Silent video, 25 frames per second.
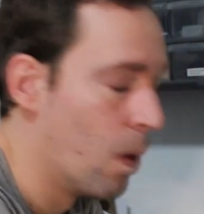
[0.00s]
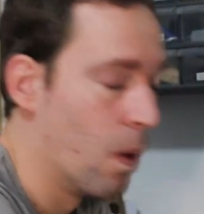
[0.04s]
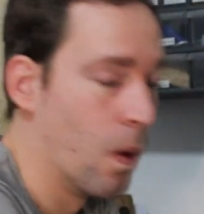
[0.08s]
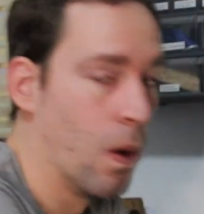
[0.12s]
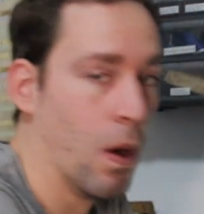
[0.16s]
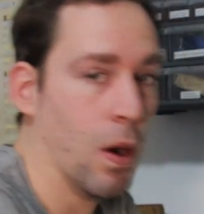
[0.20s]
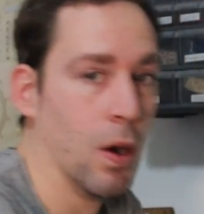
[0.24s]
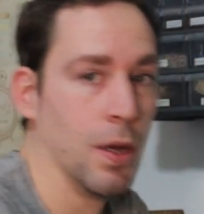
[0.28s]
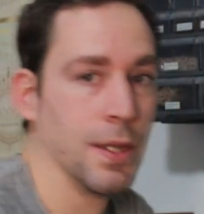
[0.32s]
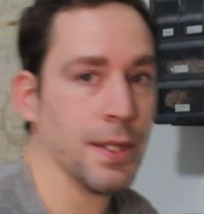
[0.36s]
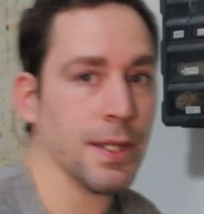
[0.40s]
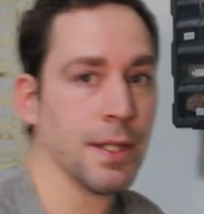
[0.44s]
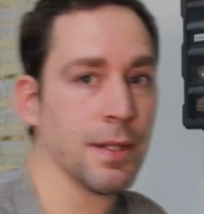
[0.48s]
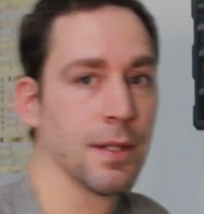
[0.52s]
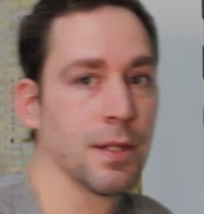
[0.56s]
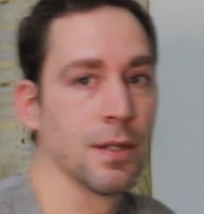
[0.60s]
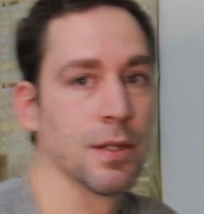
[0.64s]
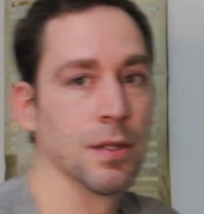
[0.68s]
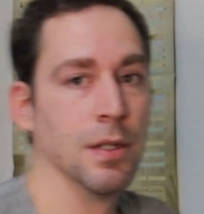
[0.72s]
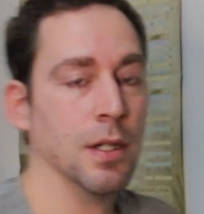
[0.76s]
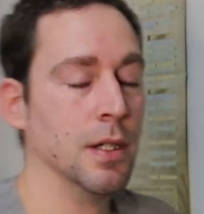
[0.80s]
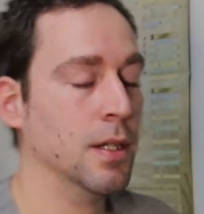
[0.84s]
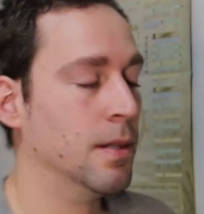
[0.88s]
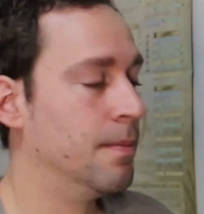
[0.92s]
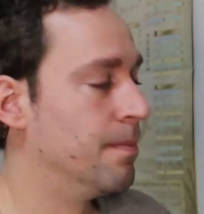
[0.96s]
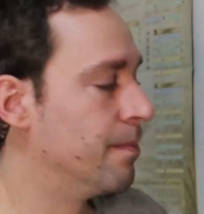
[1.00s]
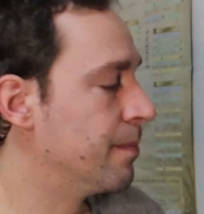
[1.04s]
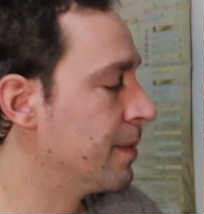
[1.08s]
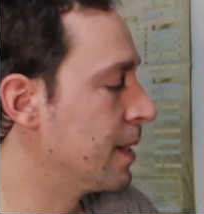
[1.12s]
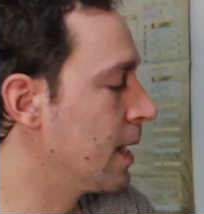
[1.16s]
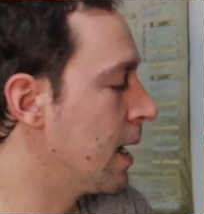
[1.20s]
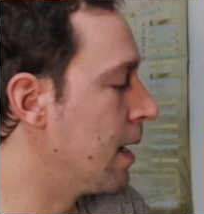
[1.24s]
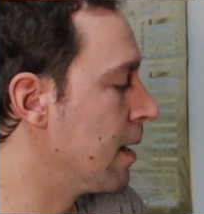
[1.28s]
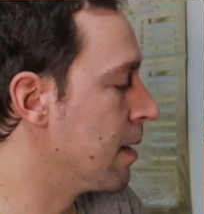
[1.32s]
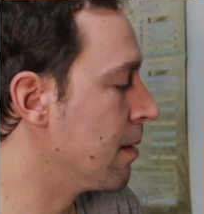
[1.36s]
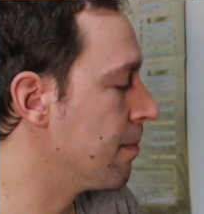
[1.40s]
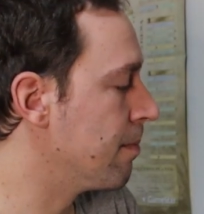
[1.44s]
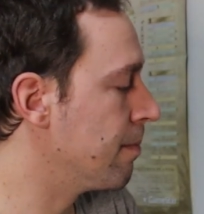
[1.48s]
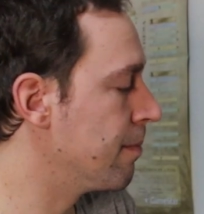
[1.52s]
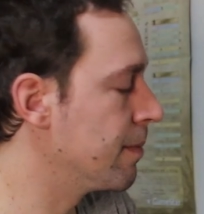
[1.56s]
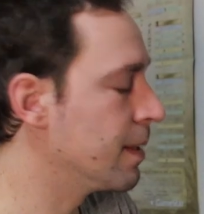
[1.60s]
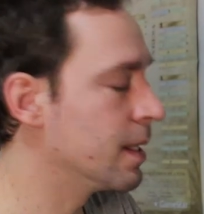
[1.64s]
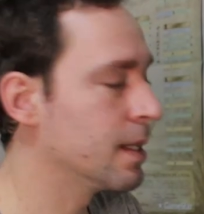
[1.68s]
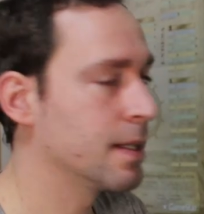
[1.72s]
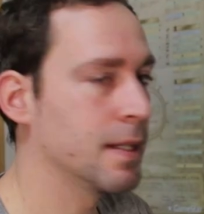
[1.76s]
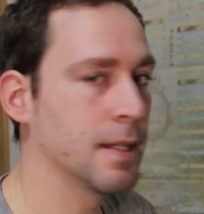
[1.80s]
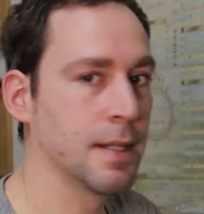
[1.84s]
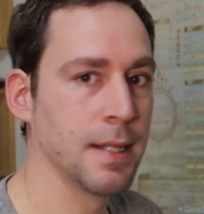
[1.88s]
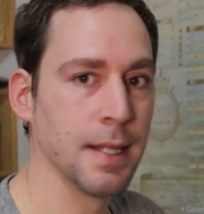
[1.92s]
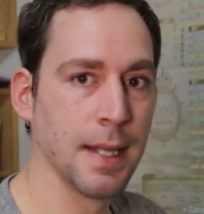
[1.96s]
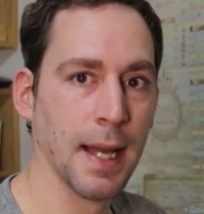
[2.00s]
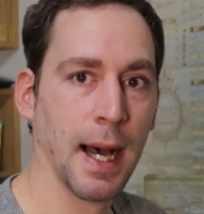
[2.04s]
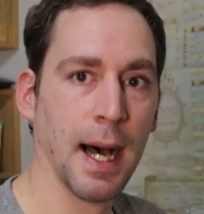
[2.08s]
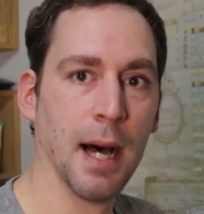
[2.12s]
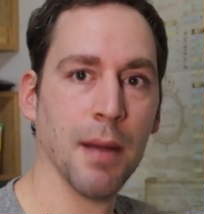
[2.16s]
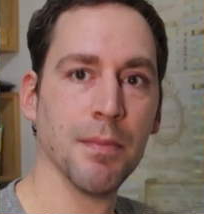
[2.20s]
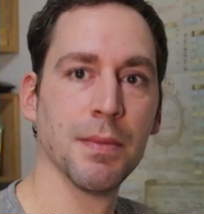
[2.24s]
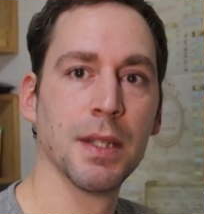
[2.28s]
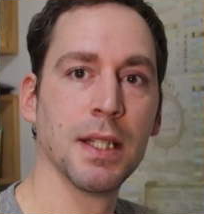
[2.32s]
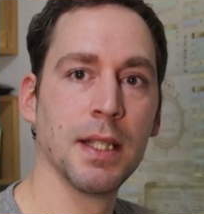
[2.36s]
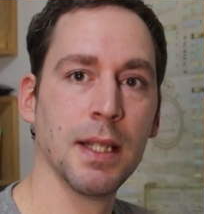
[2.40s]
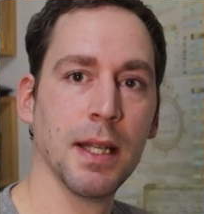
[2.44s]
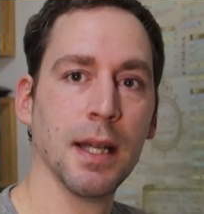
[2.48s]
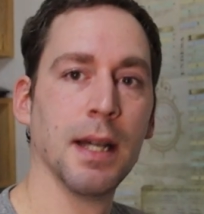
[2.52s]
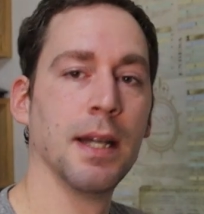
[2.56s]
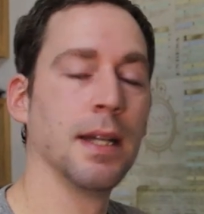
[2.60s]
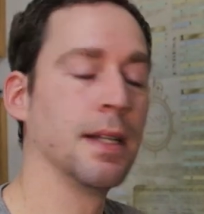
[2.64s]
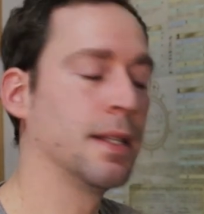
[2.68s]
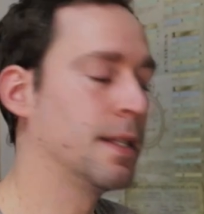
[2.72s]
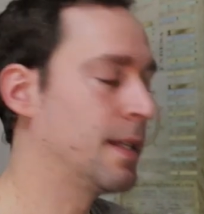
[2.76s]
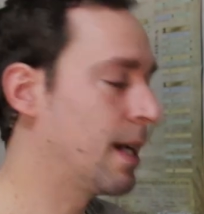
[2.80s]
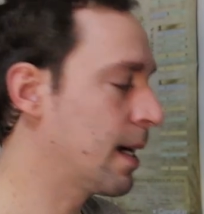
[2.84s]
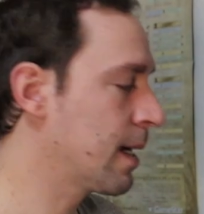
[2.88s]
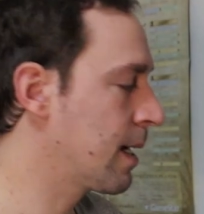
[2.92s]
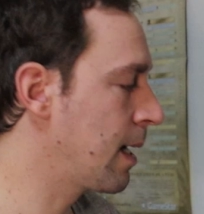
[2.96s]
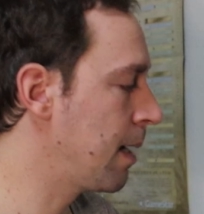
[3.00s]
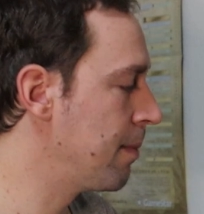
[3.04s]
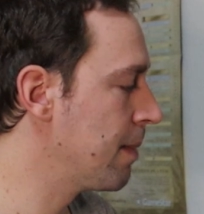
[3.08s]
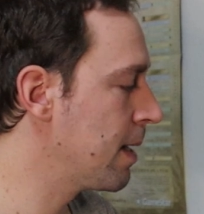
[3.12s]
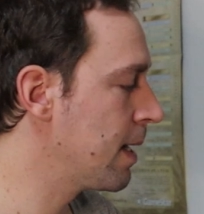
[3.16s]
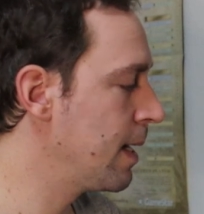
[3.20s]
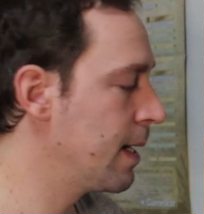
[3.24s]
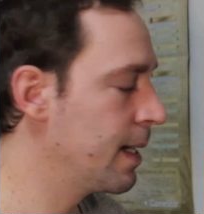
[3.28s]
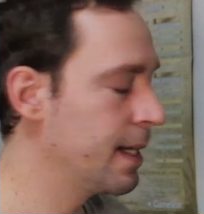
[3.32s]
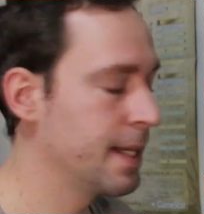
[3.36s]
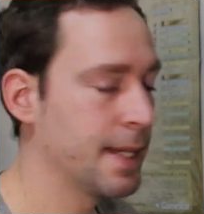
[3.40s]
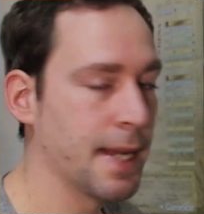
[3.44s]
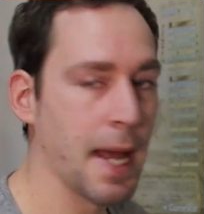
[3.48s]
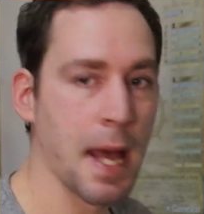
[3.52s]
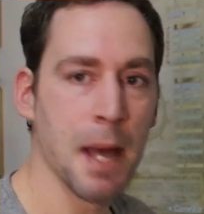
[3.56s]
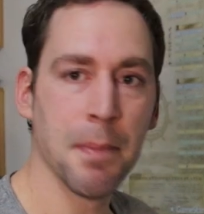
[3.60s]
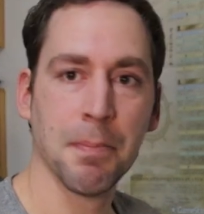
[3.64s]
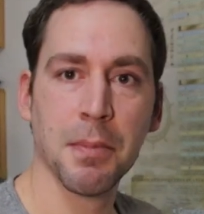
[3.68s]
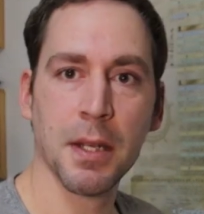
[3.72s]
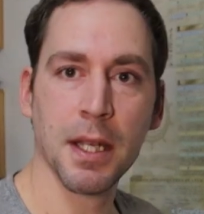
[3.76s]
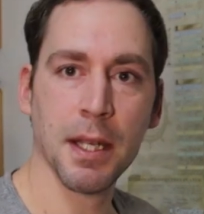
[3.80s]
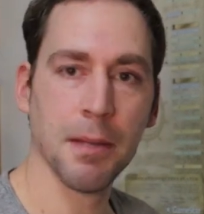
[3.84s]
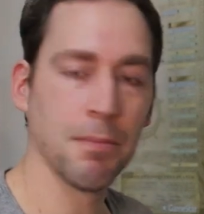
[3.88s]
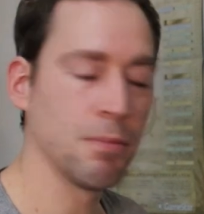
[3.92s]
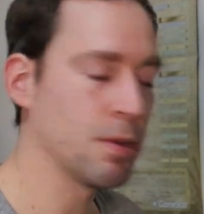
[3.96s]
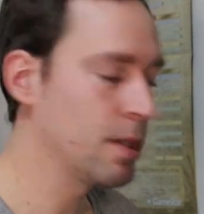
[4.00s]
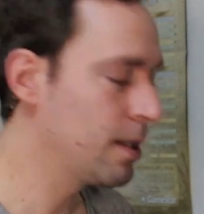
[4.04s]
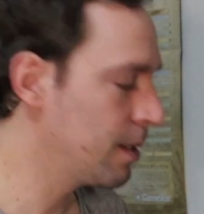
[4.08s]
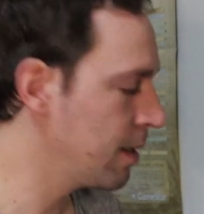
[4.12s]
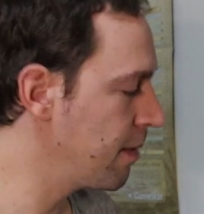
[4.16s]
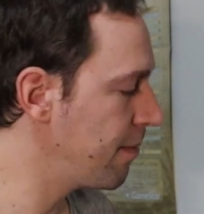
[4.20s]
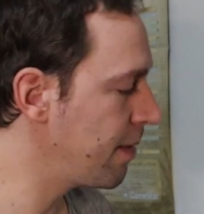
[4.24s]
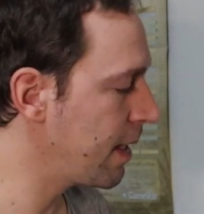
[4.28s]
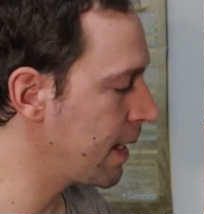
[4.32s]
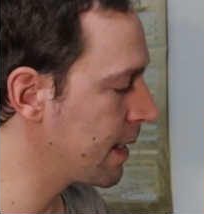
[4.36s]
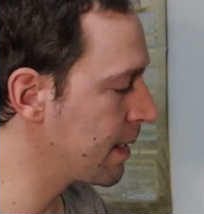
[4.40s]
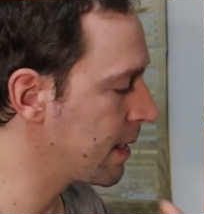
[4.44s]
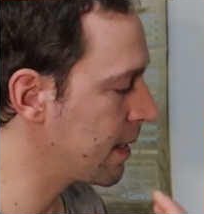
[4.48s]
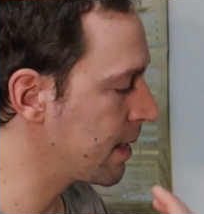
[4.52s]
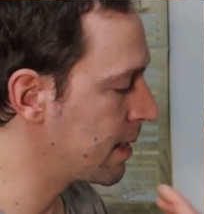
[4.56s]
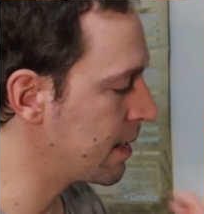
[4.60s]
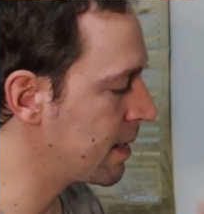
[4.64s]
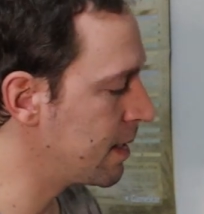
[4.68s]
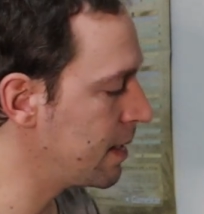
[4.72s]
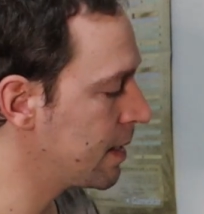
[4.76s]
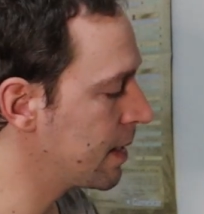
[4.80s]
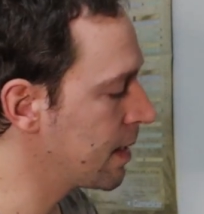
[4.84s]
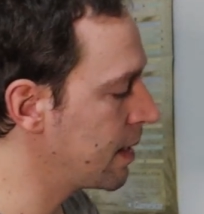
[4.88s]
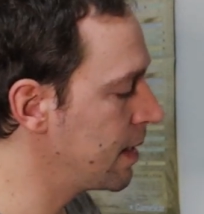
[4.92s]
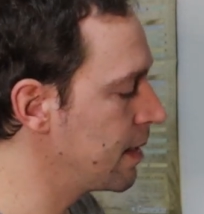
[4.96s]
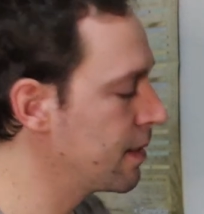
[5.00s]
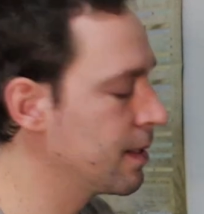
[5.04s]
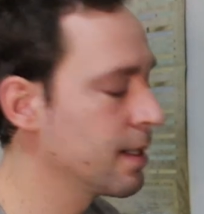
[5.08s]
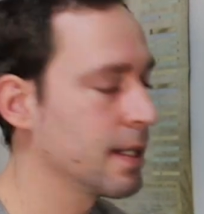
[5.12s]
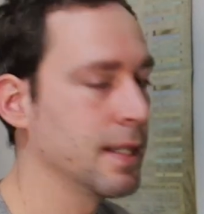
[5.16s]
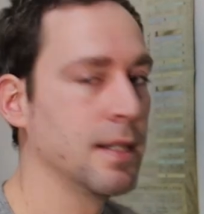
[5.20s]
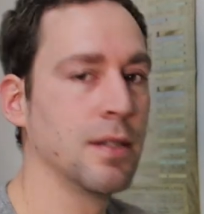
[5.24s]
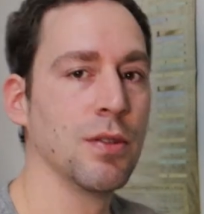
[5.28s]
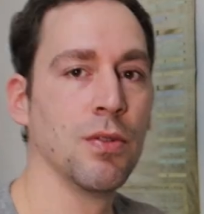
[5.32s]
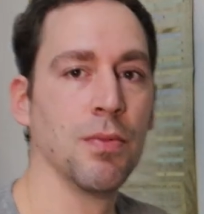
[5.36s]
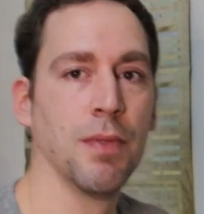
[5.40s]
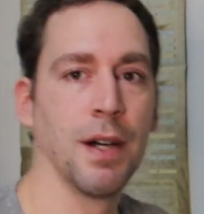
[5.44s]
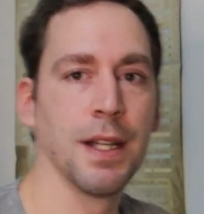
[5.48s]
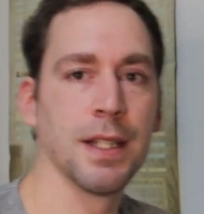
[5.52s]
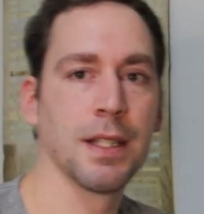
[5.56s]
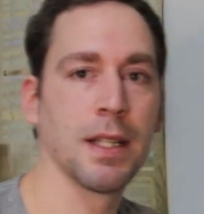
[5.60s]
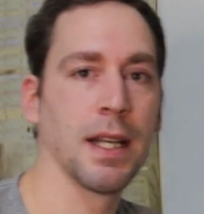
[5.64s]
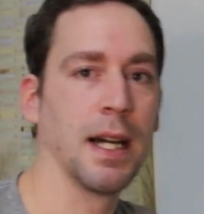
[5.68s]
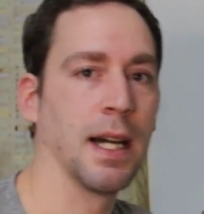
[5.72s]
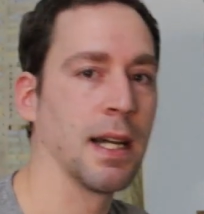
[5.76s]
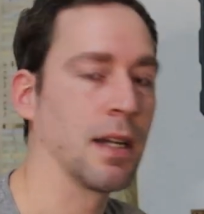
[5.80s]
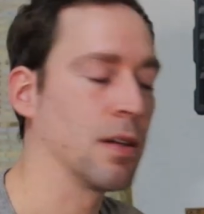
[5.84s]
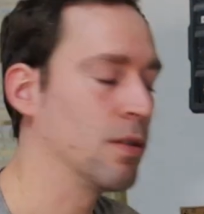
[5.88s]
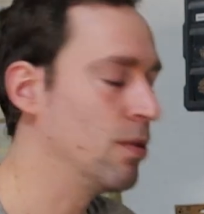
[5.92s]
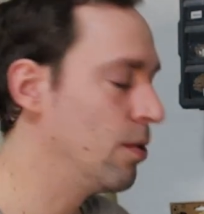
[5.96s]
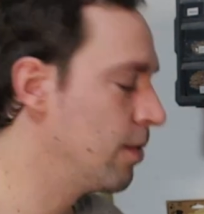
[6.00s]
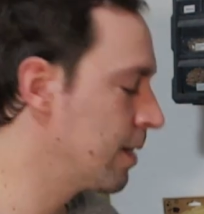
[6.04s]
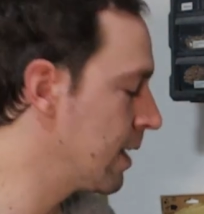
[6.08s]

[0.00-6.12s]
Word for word: Und ähm, ja, die Namen, die ihr der Kamera in der App gebt, die werden dann hier drin übertragen.